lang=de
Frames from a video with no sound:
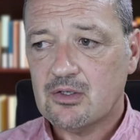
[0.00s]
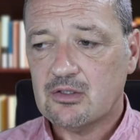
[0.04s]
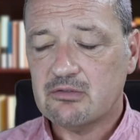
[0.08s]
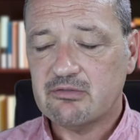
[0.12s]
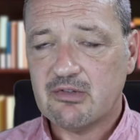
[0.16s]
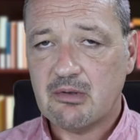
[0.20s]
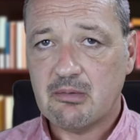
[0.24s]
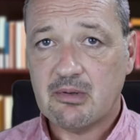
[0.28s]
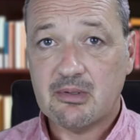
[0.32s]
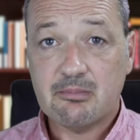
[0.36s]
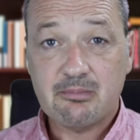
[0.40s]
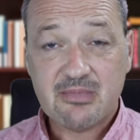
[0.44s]

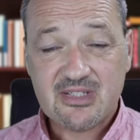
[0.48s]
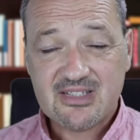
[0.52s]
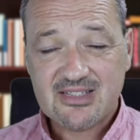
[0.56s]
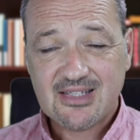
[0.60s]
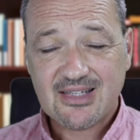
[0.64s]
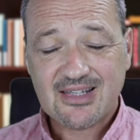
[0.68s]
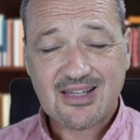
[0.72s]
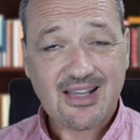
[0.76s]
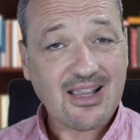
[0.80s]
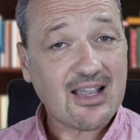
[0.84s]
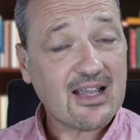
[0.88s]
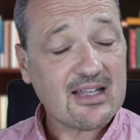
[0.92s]
Und wenn man ein
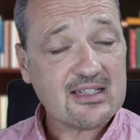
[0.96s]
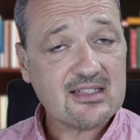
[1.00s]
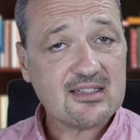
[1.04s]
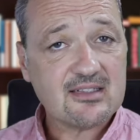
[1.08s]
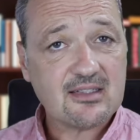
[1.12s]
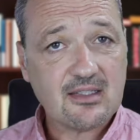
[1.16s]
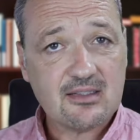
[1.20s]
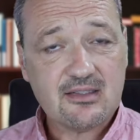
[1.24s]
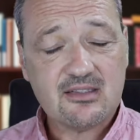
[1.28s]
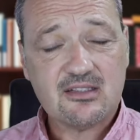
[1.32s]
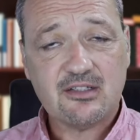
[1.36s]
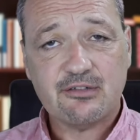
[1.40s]
bisschen
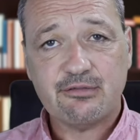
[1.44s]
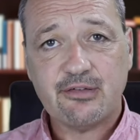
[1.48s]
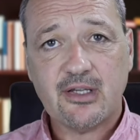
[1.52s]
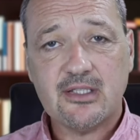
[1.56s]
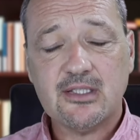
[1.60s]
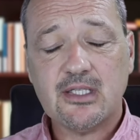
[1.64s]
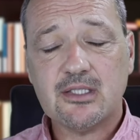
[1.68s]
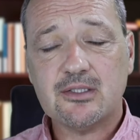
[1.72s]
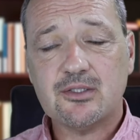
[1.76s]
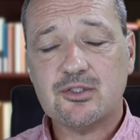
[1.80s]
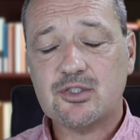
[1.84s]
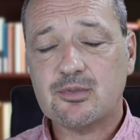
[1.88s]
kratzt an dieser
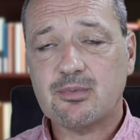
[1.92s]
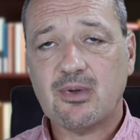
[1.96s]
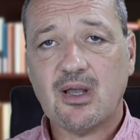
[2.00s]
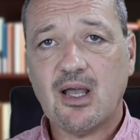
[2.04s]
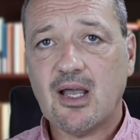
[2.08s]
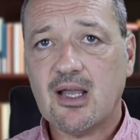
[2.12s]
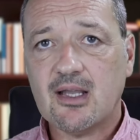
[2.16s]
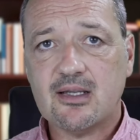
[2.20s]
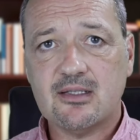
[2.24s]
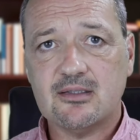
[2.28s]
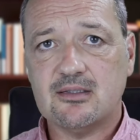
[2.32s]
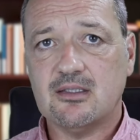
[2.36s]
veränderten
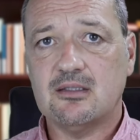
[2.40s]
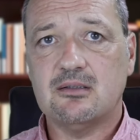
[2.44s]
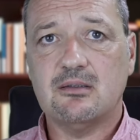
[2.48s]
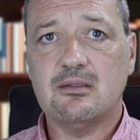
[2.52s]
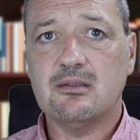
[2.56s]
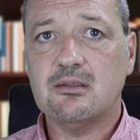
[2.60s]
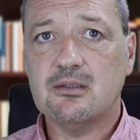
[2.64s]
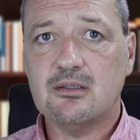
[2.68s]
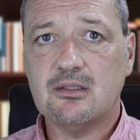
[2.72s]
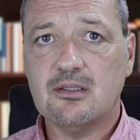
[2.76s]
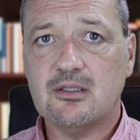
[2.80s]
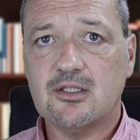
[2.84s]
Sprache,
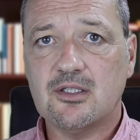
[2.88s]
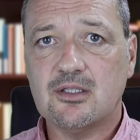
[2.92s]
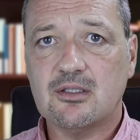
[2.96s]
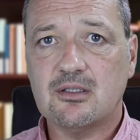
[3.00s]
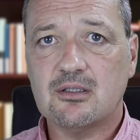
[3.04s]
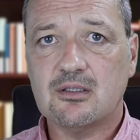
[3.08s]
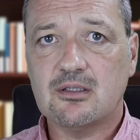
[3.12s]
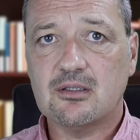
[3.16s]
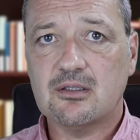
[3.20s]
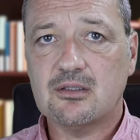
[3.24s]
dann äh,